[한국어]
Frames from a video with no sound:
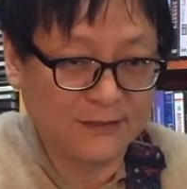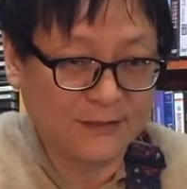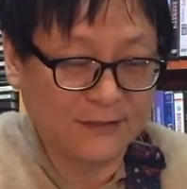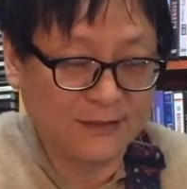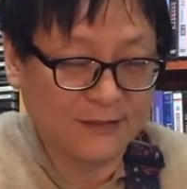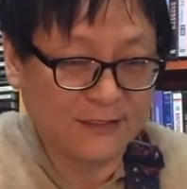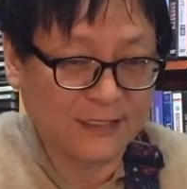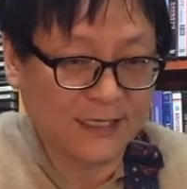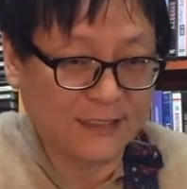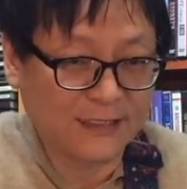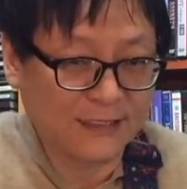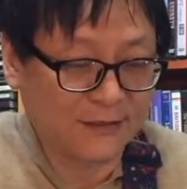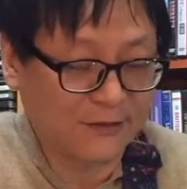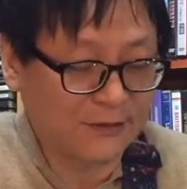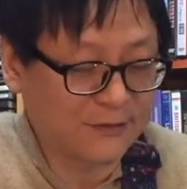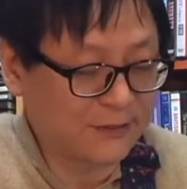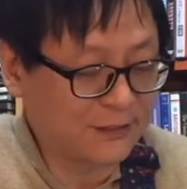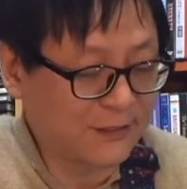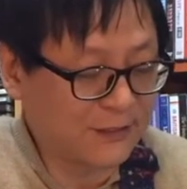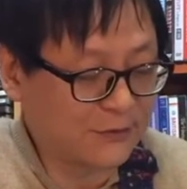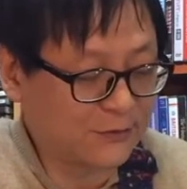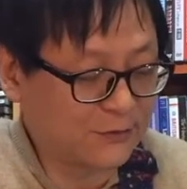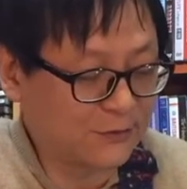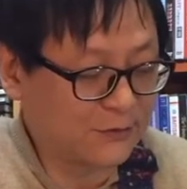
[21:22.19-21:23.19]
살짝
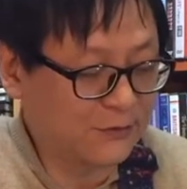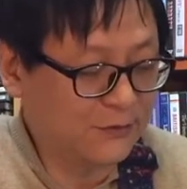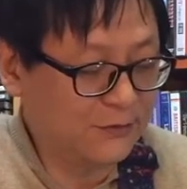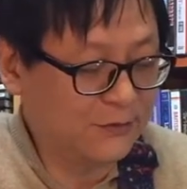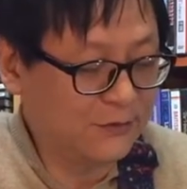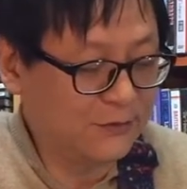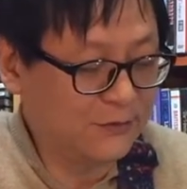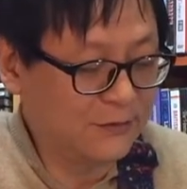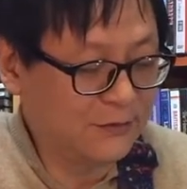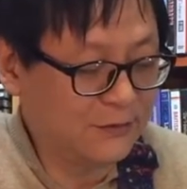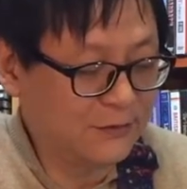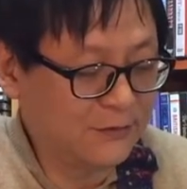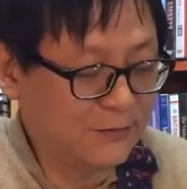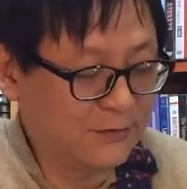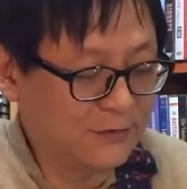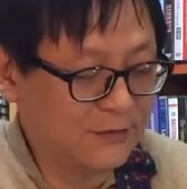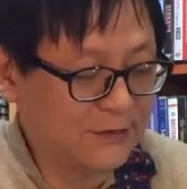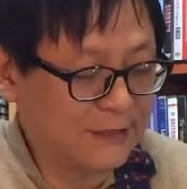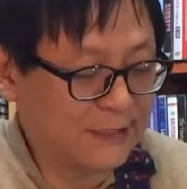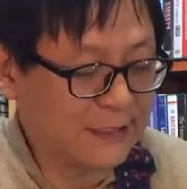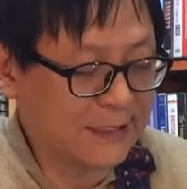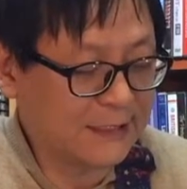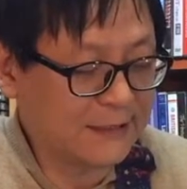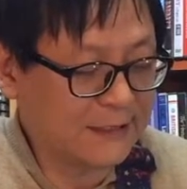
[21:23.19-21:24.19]
얹어가지고
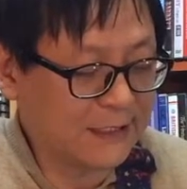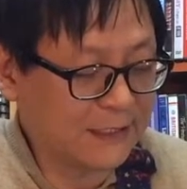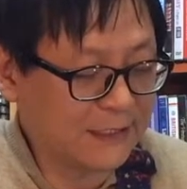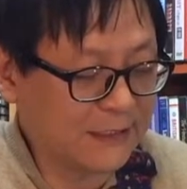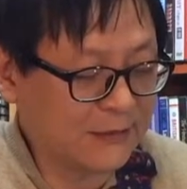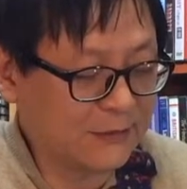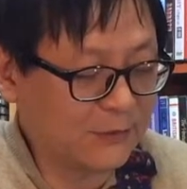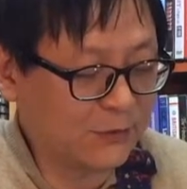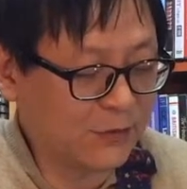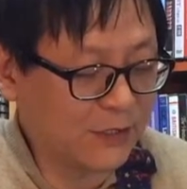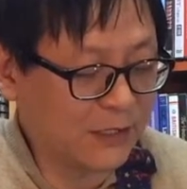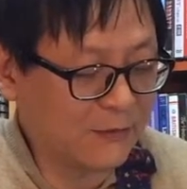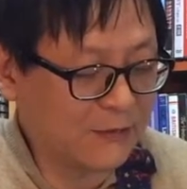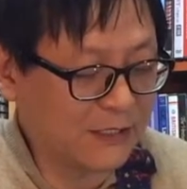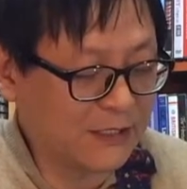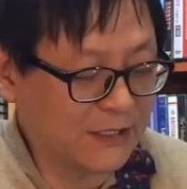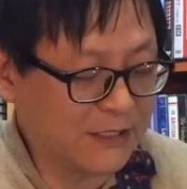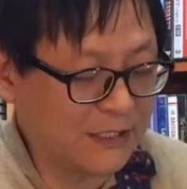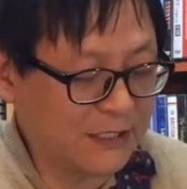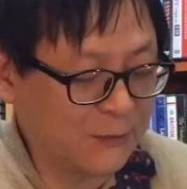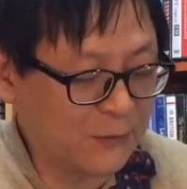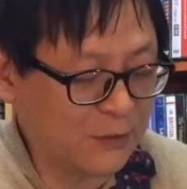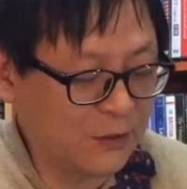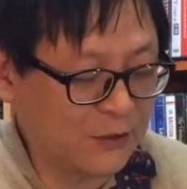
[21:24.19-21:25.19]
네, 예, 새끼손가락만
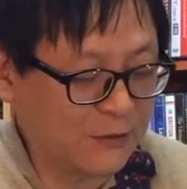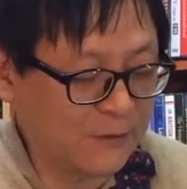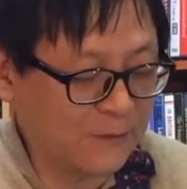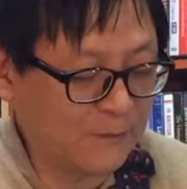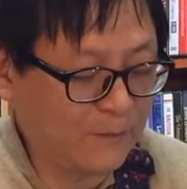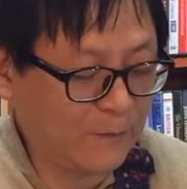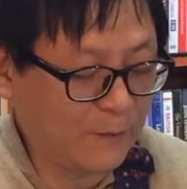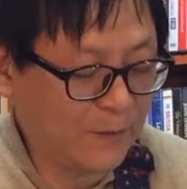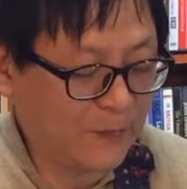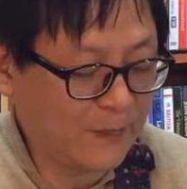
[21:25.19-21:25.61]
띄면